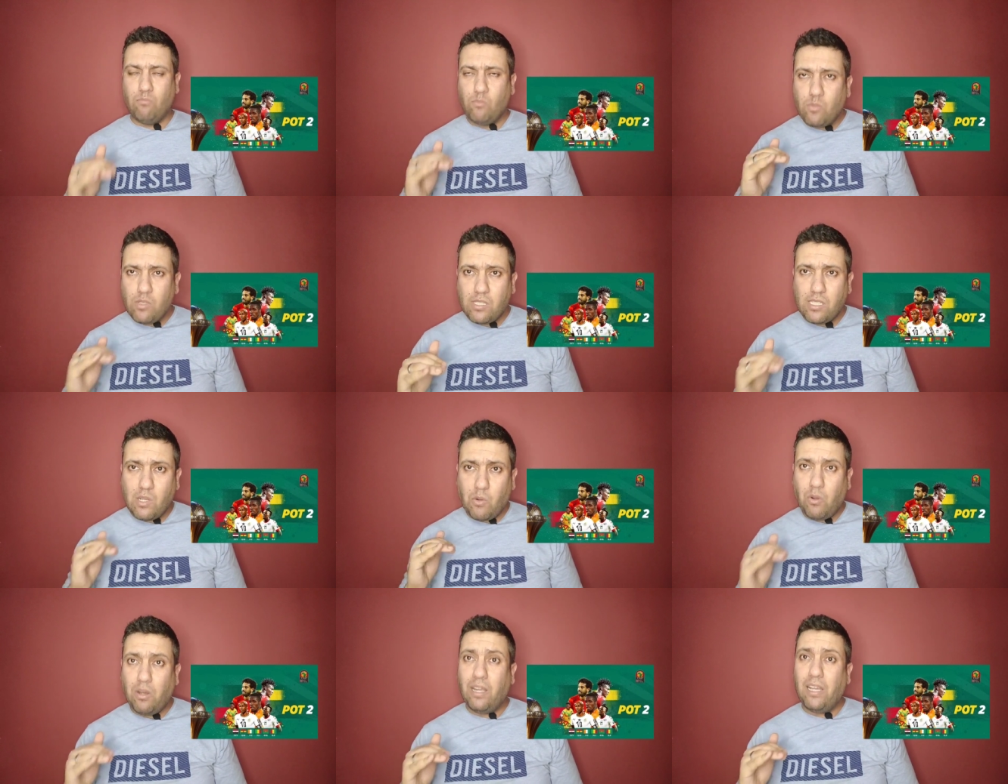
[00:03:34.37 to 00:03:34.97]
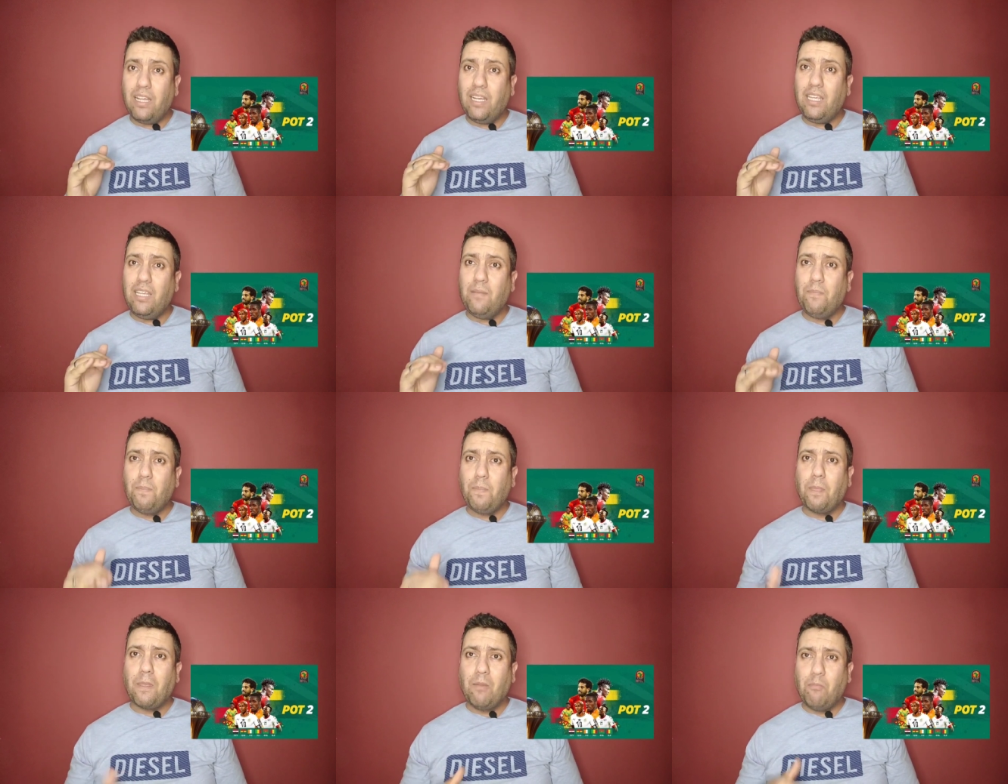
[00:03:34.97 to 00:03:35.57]
المستوى العالي
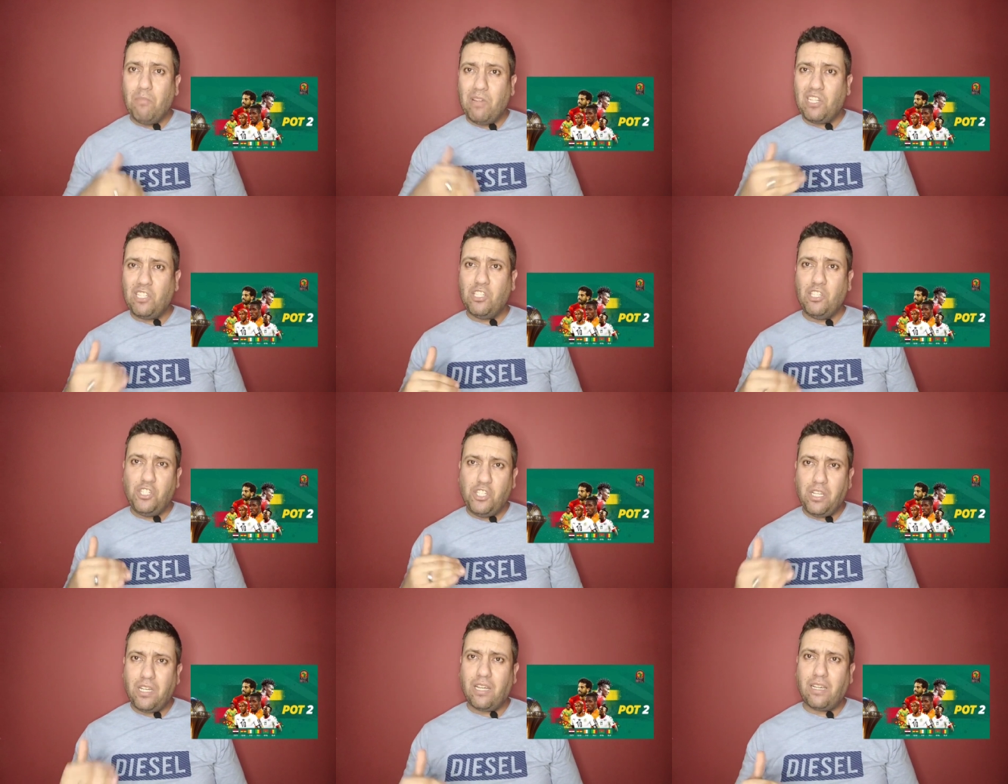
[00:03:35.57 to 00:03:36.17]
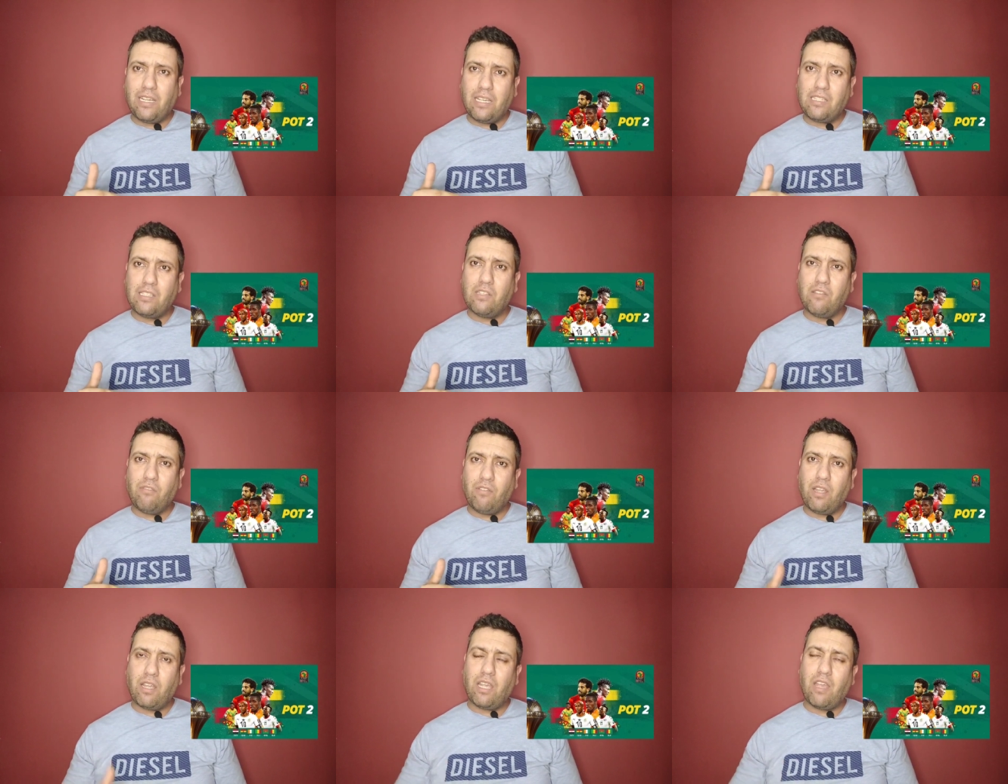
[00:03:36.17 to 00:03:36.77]
باش تجينا
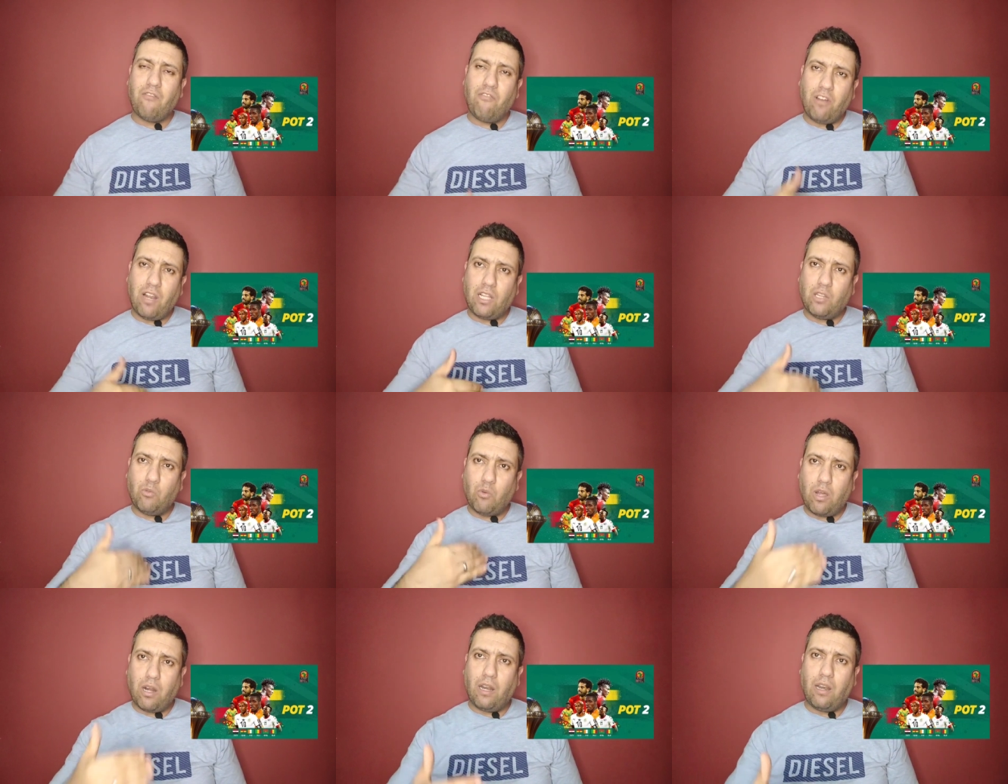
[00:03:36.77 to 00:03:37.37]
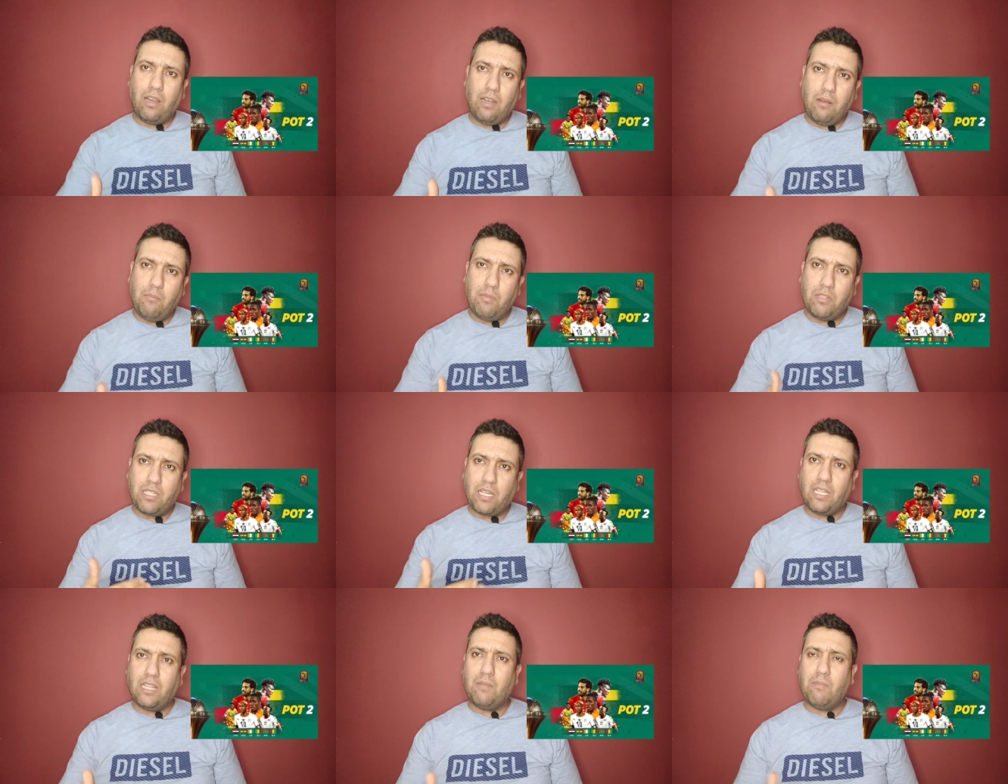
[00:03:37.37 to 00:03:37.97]
كاس افريقيا في الادوار اللي
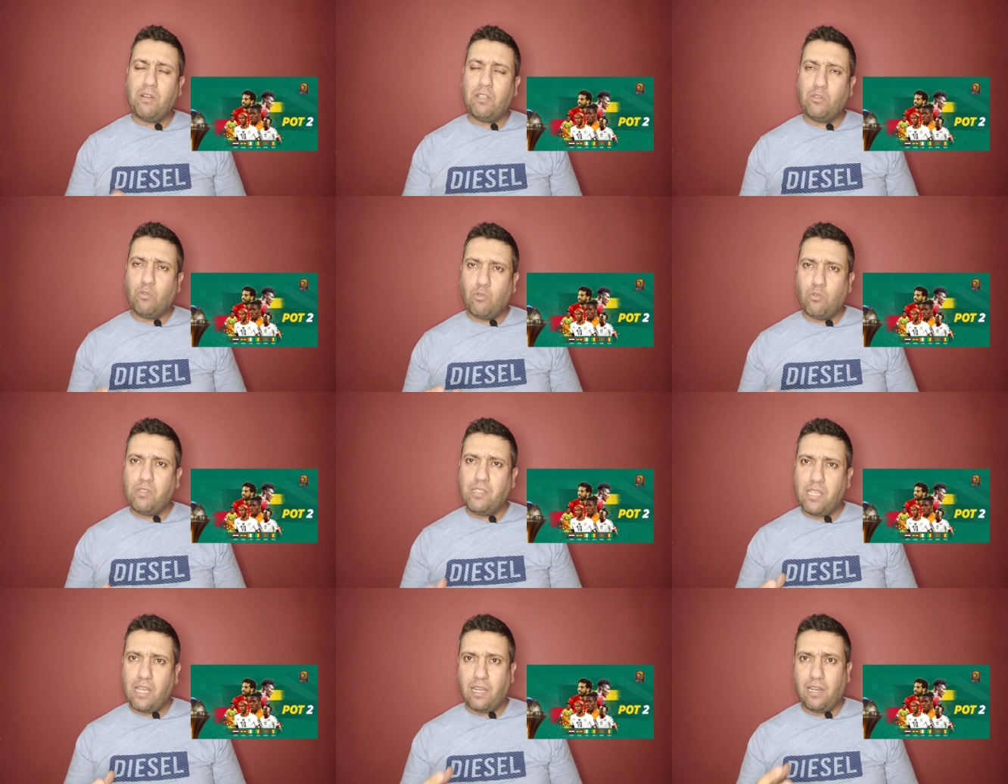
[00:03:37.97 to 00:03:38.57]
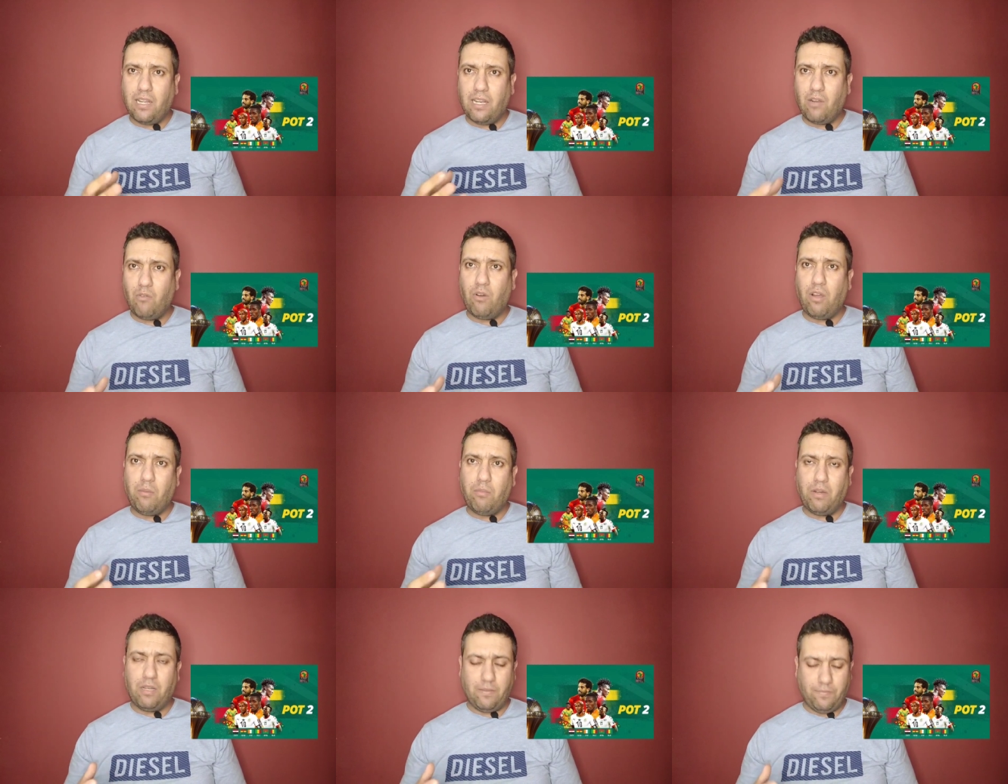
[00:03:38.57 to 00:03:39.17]
متقدمه تكون سهله
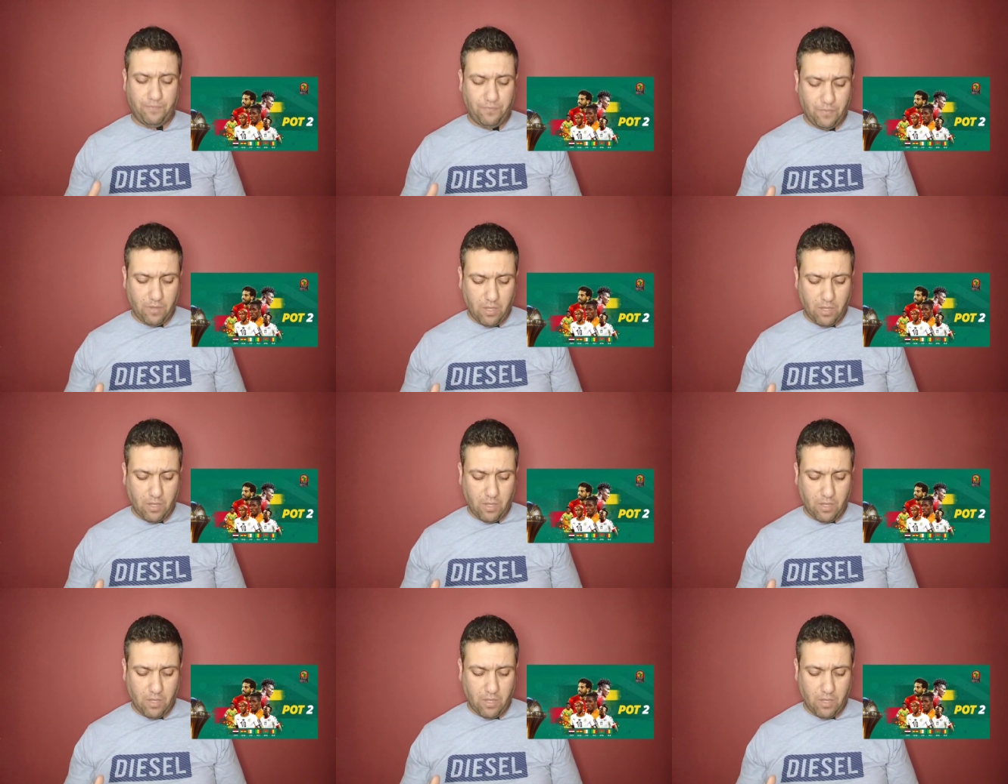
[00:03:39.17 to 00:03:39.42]
نوعا ما